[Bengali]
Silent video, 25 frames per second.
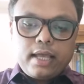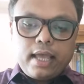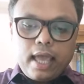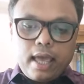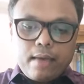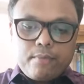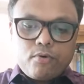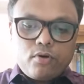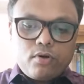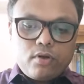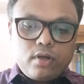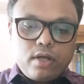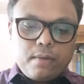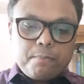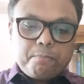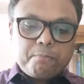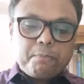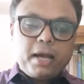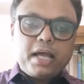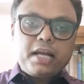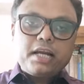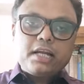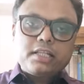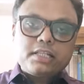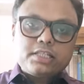এবং
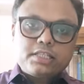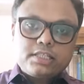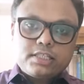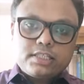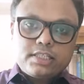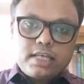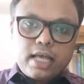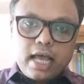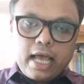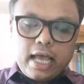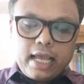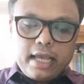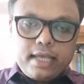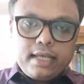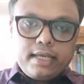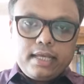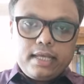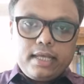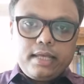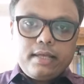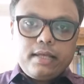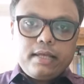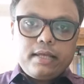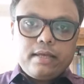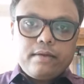বাংলাদেশের যে
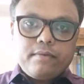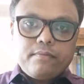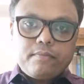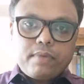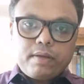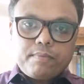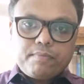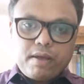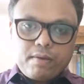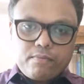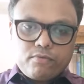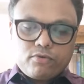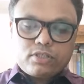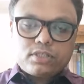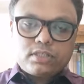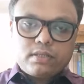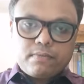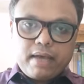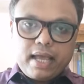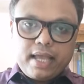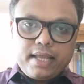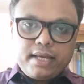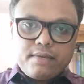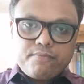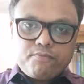আইনি ব্যবস্থা
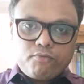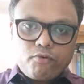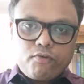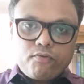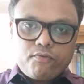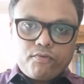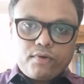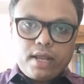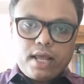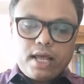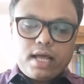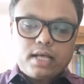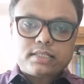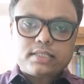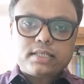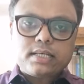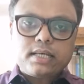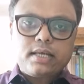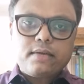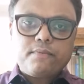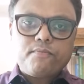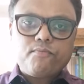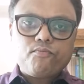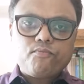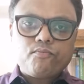বা আইনি প্রক্রিয়া আছে
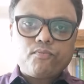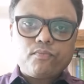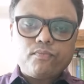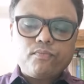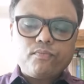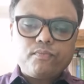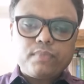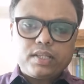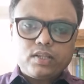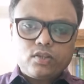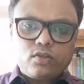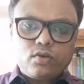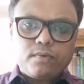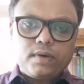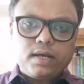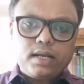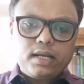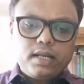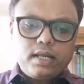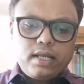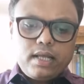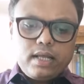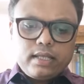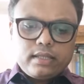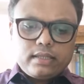বিদ্যমান
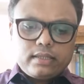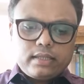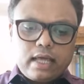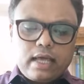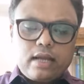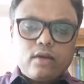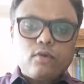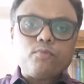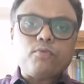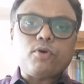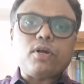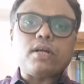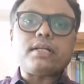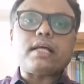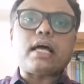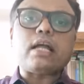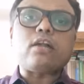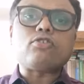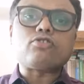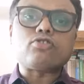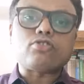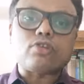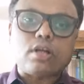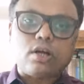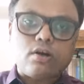তার উপর একটি
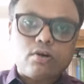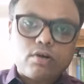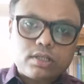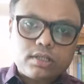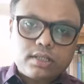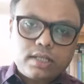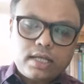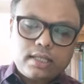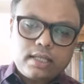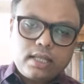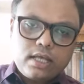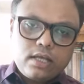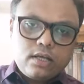আলোচনা অর্থাৎ